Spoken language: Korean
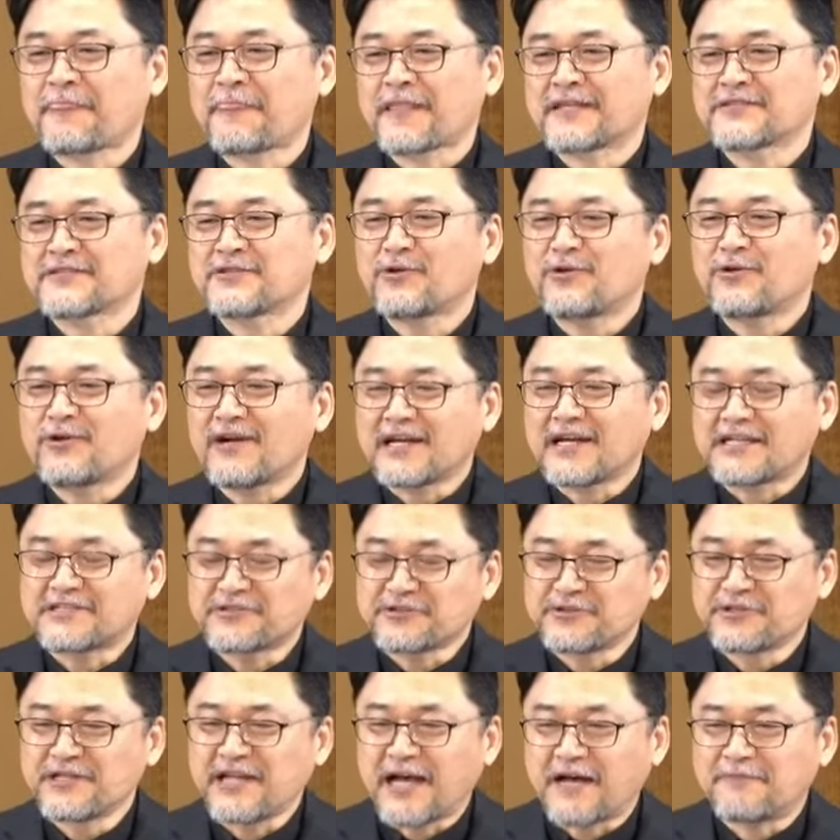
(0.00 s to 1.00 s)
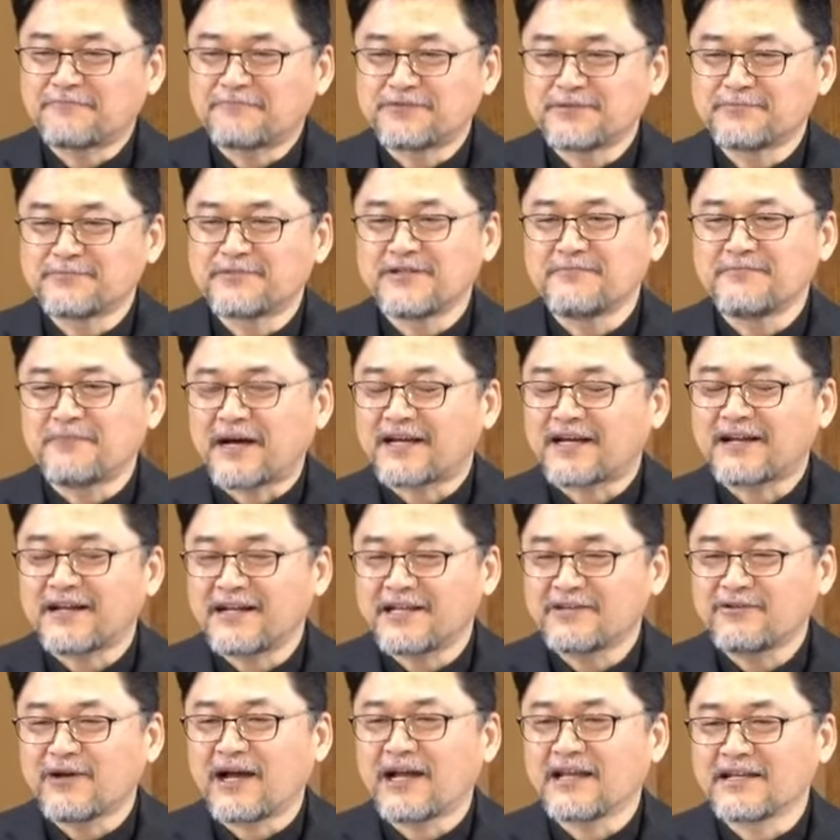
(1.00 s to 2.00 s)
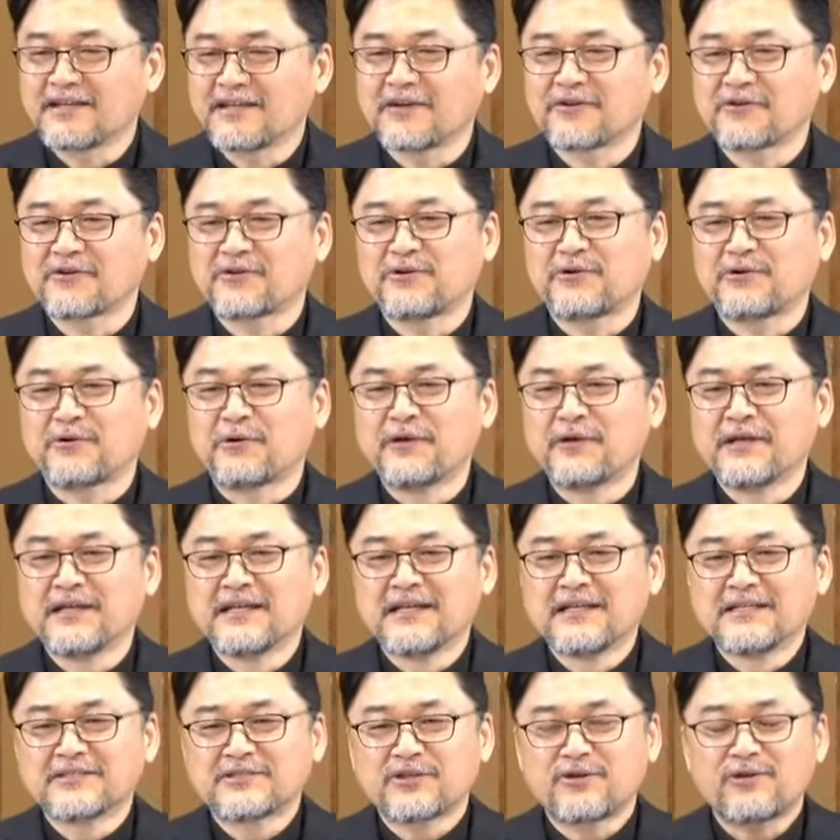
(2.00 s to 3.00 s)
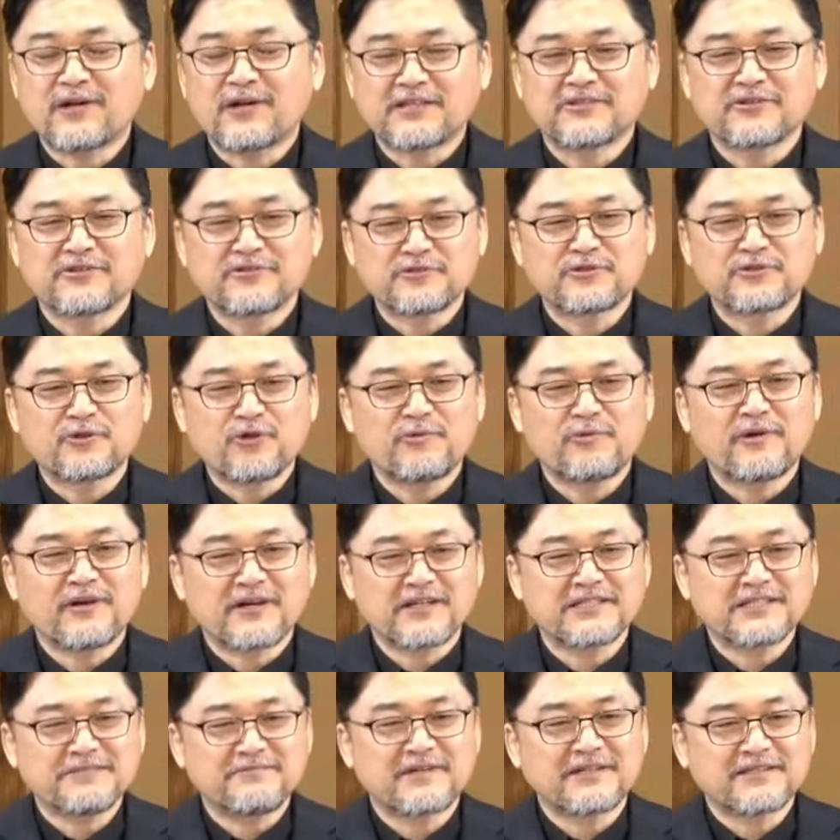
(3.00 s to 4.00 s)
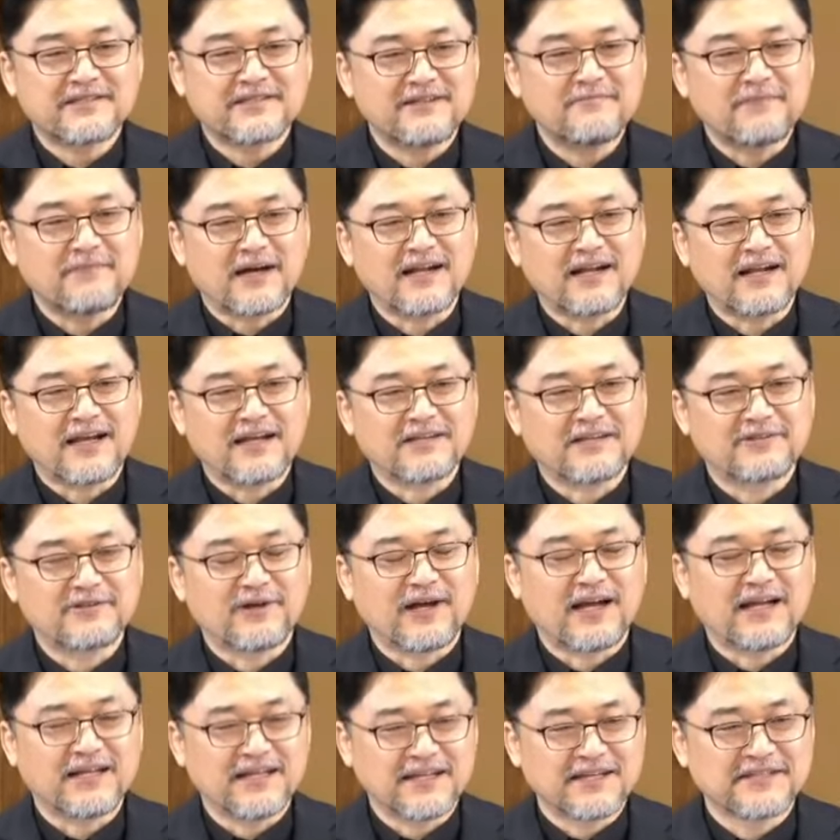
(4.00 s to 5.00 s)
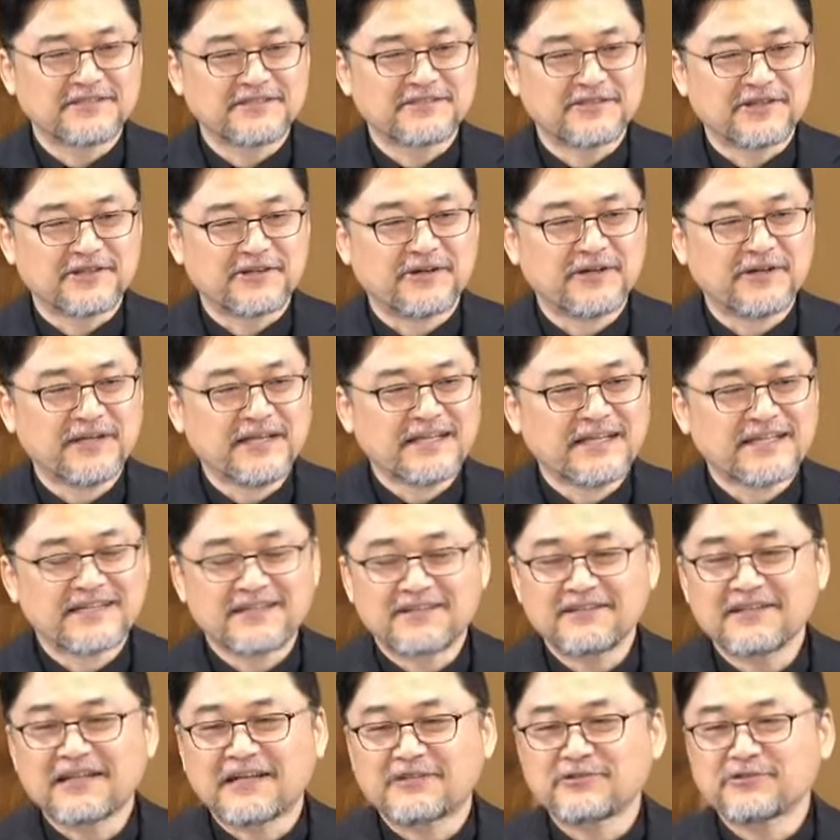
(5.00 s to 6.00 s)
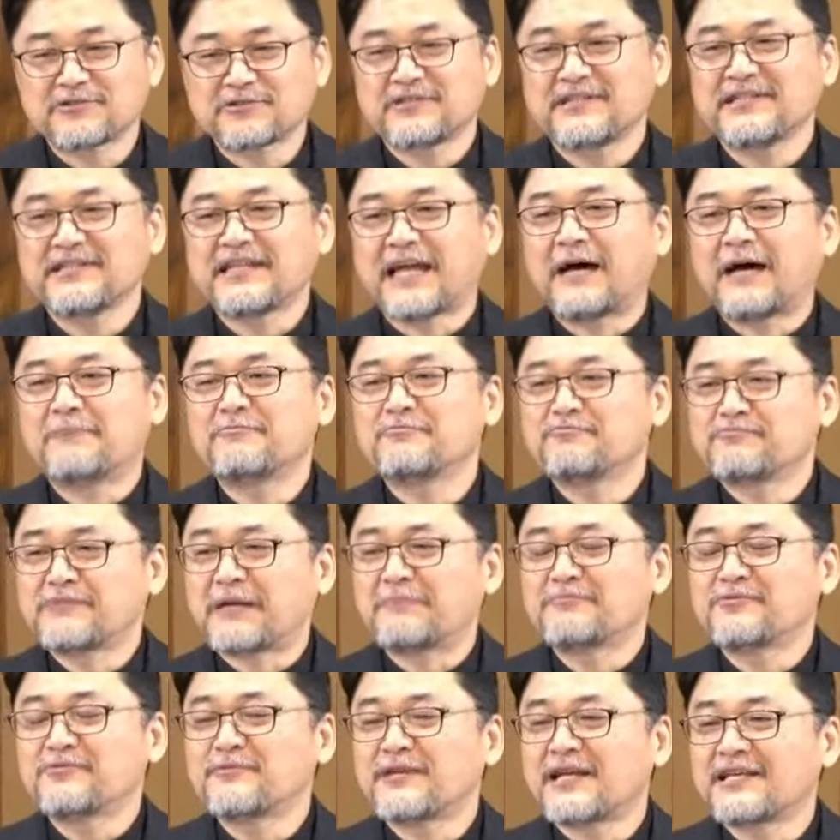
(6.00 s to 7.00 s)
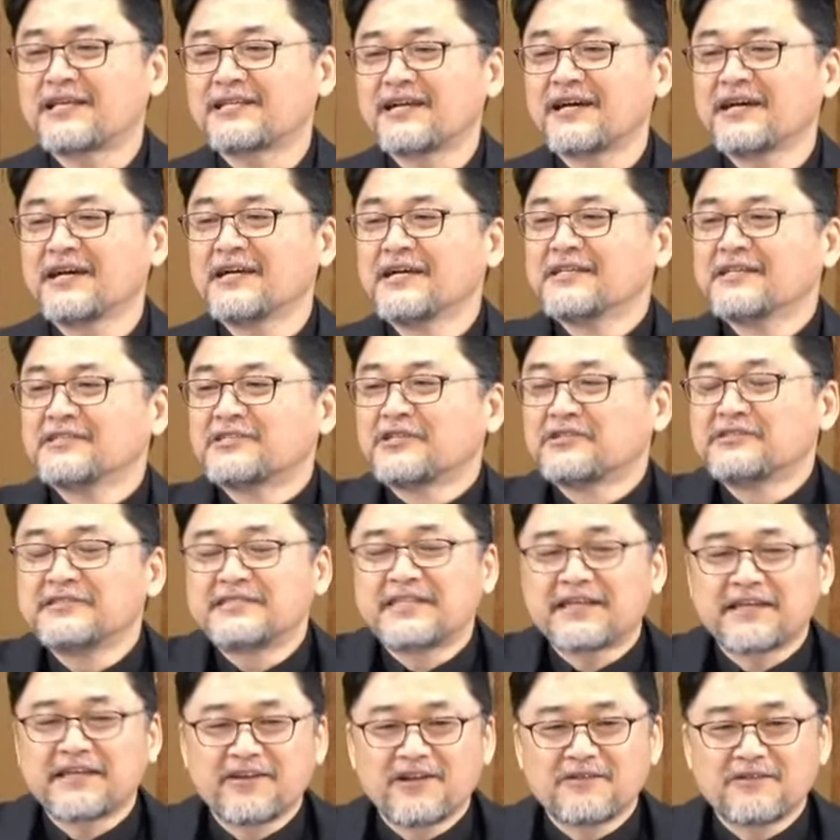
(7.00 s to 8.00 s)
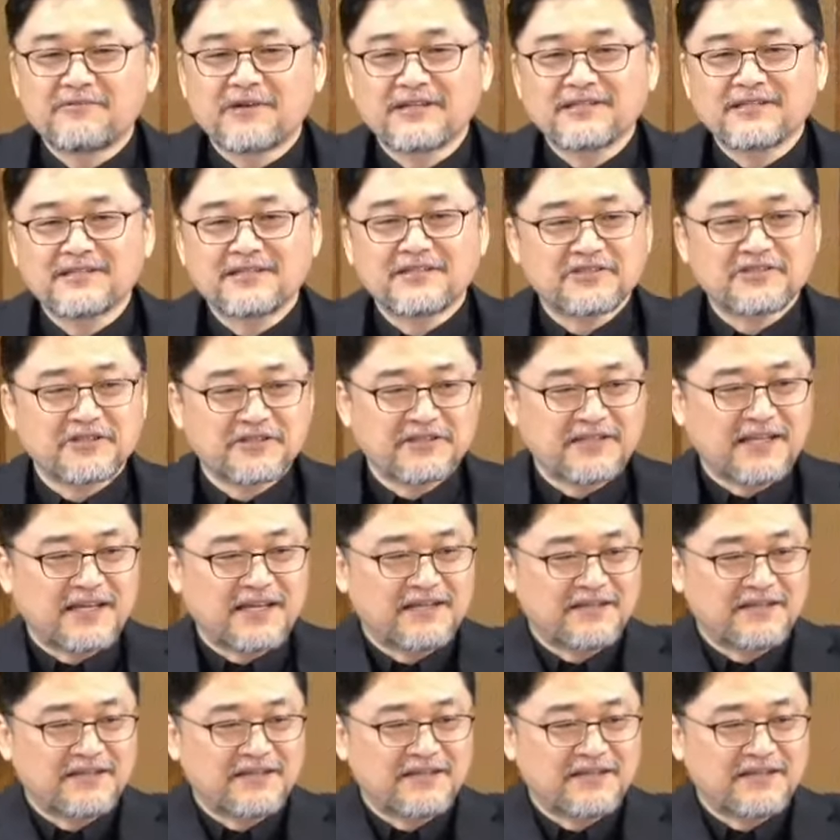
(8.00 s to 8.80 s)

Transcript: 서로가 가지고 있는 아픔을 말 안 해도 알겠고 서로 가지고 있는 소망과 희망들을 말 안 해도 알겠어요. 그런 가족들이 나, 나뿐만 아니라 전 세계 열방이 흩어져 있다가